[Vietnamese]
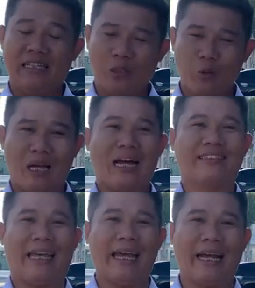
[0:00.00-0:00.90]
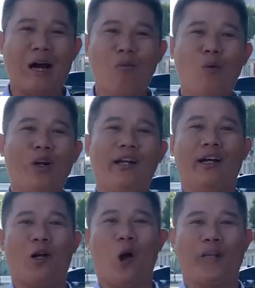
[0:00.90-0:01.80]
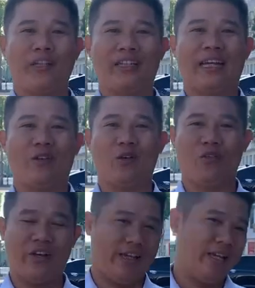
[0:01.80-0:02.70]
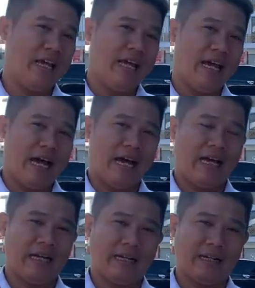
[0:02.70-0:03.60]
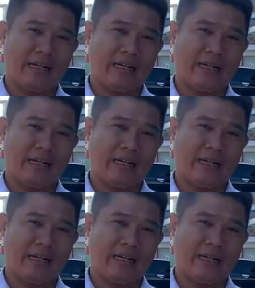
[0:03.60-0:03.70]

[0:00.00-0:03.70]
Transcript: chúng ta sẽ không muốn rời khỏi Trơn Thành như quý vị à,